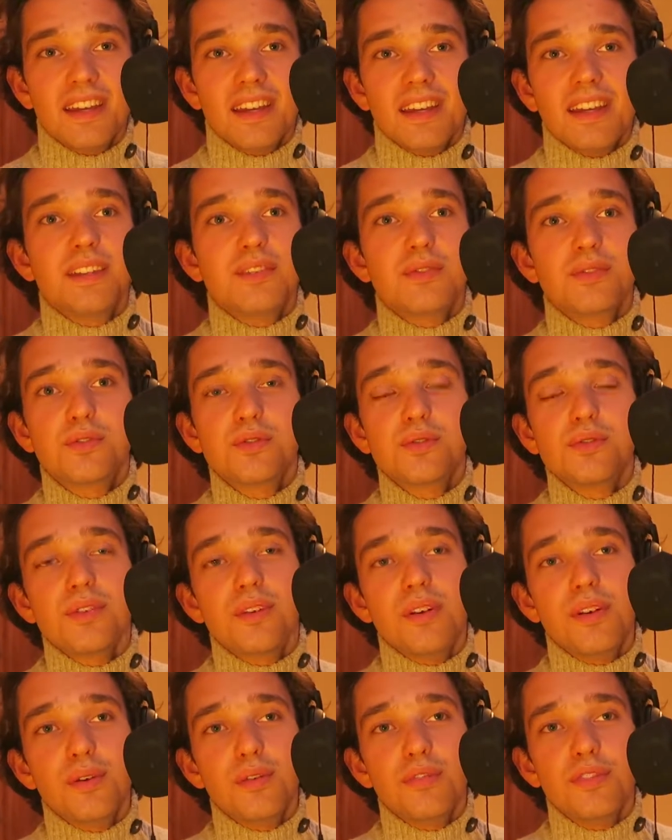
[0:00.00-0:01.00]
Et du coup,
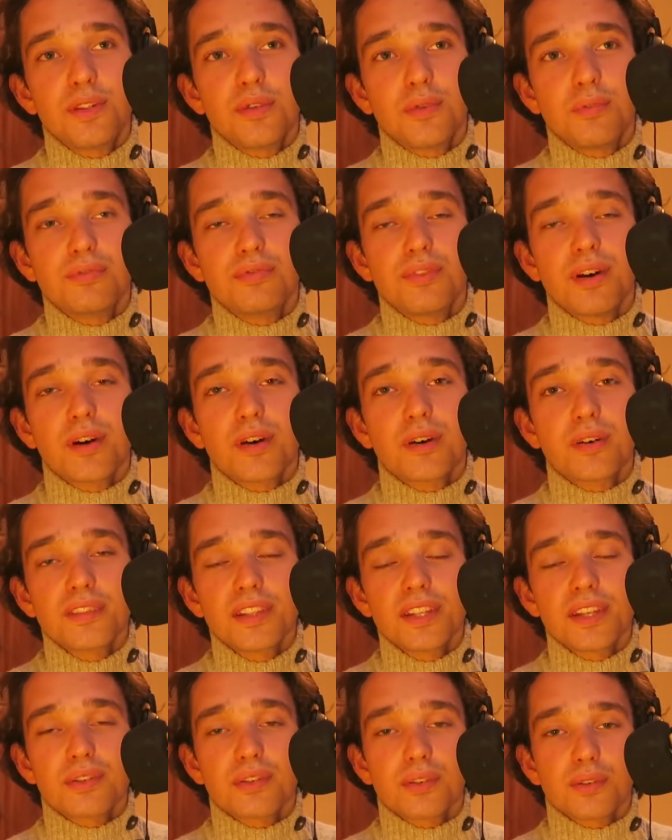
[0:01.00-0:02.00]
euh, le fait de pouvoir
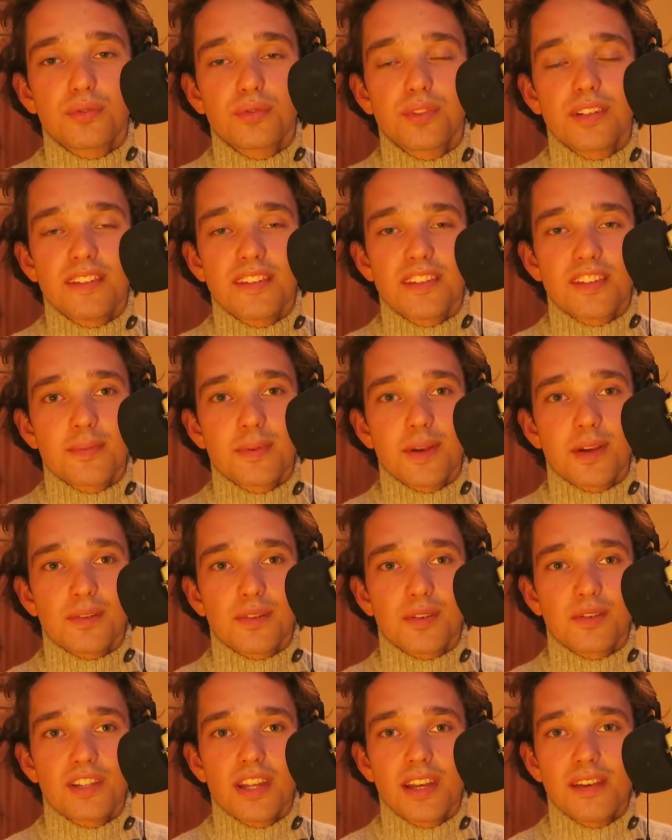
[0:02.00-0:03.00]
revenir sur toutes les expériences
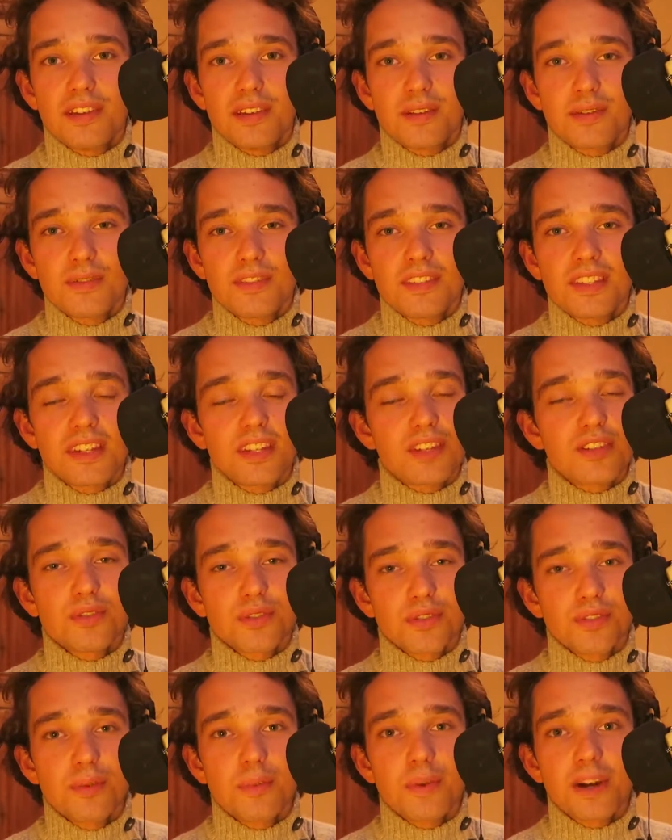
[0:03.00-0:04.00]
que j'avais vécues, c'était quelque
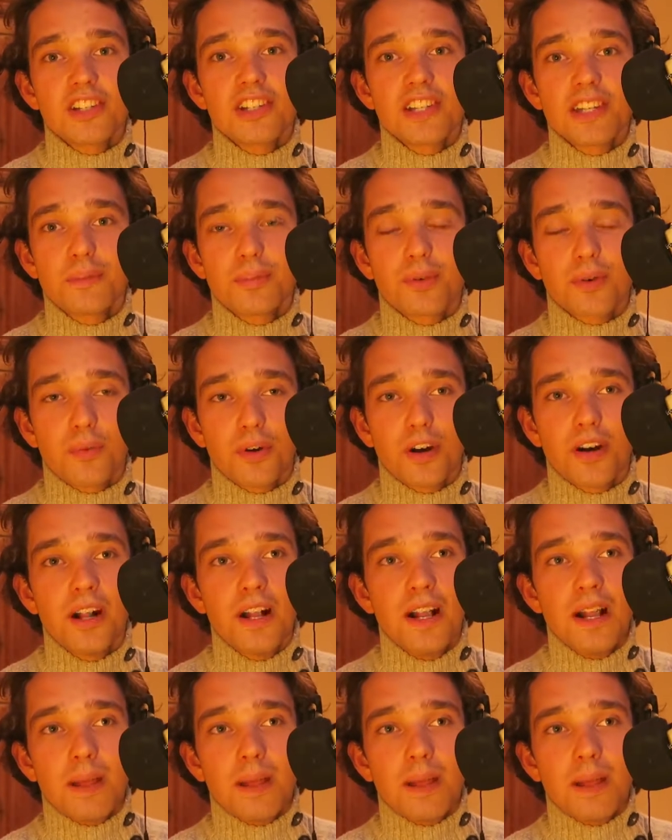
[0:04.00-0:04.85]
chose de magique pour moi.